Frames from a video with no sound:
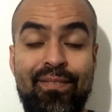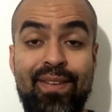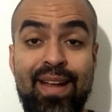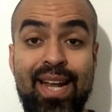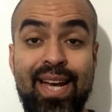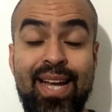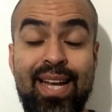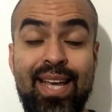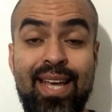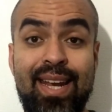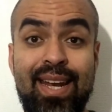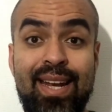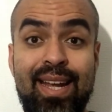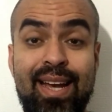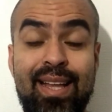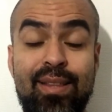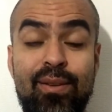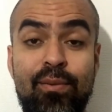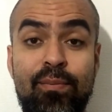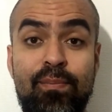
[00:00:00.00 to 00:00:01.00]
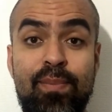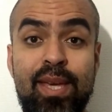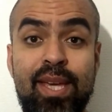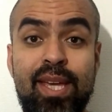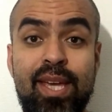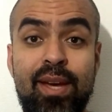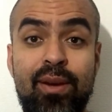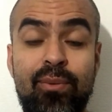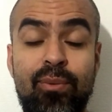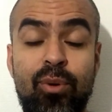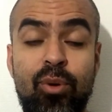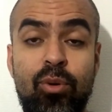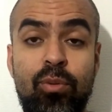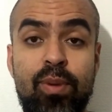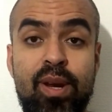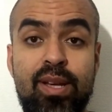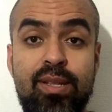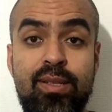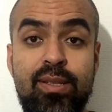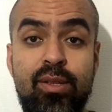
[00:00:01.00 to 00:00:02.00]
Fala galera ligada no Pick and Roll
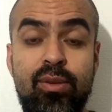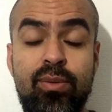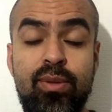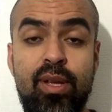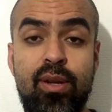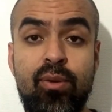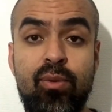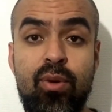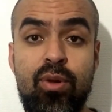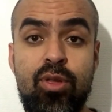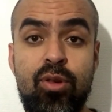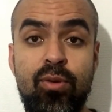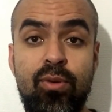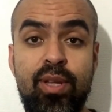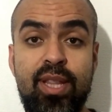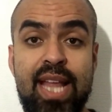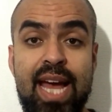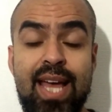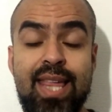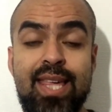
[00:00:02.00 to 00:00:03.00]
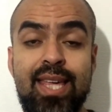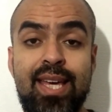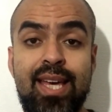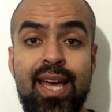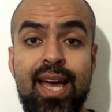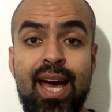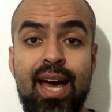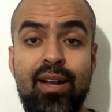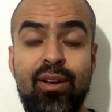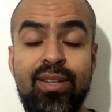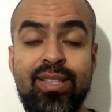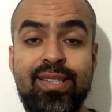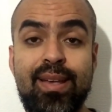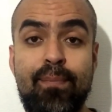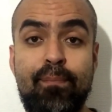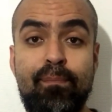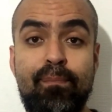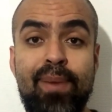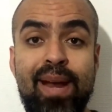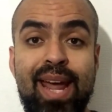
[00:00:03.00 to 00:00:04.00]
Brasil, dando continuidade à
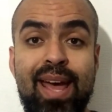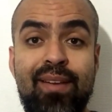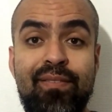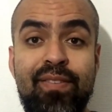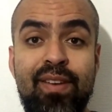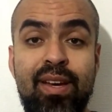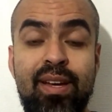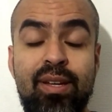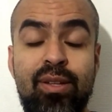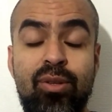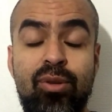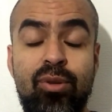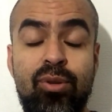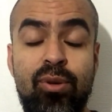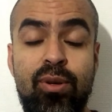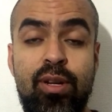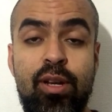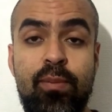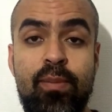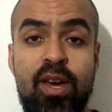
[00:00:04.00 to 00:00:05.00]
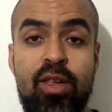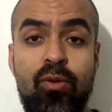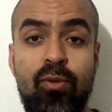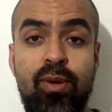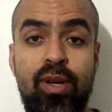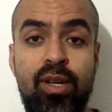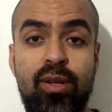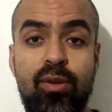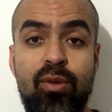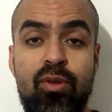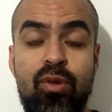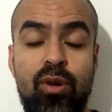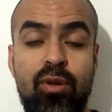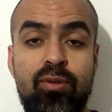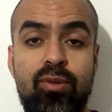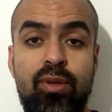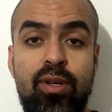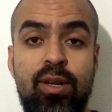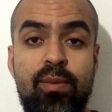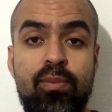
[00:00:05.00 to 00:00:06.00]
nossa prévia do torneio masculino dos
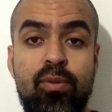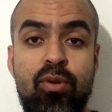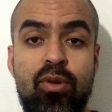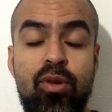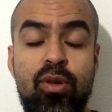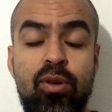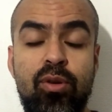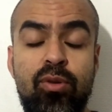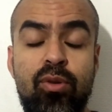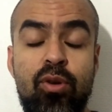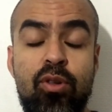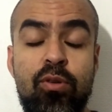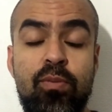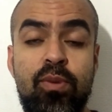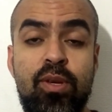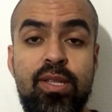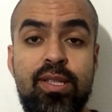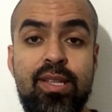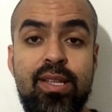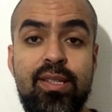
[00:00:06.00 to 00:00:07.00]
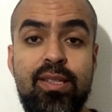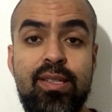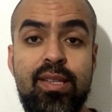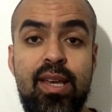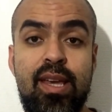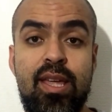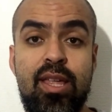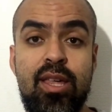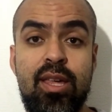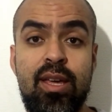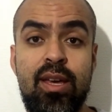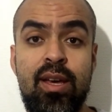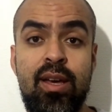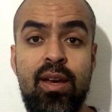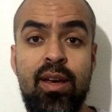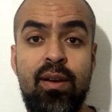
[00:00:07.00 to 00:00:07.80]
Jogos Olímpicos Rio 2016.